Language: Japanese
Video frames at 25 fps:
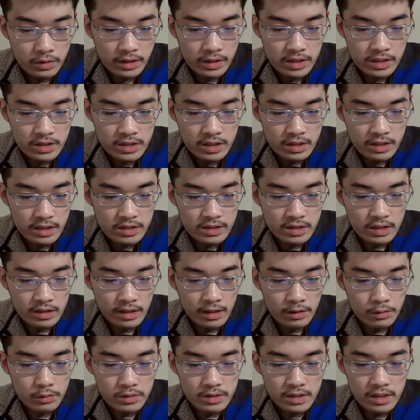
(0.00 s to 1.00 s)
武氏に対して多
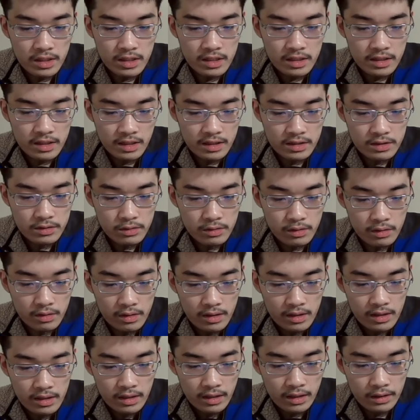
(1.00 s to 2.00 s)
様性に対する、
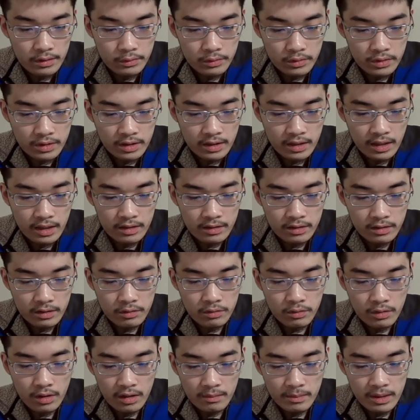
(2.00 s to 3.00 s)
あの、批判ってい
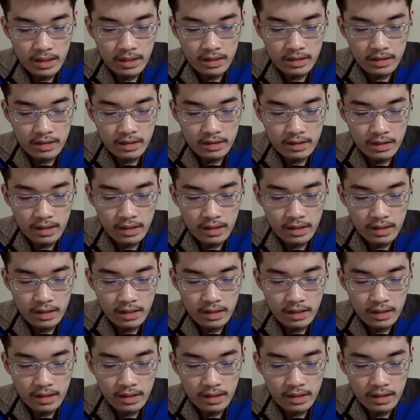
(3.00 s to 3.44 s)
うか、まあ、